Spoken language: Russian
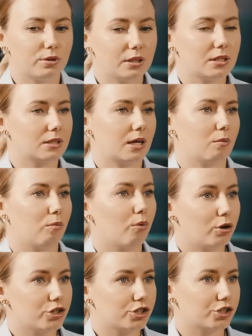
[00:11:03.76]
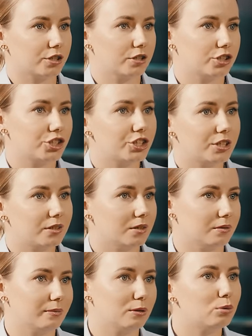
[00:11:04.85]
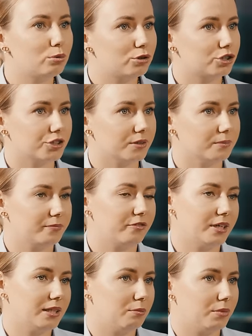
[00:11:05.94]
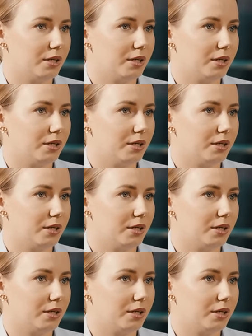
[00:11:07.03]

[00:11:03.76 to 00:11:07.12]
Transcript: ты стал больше, шире, лучше в этом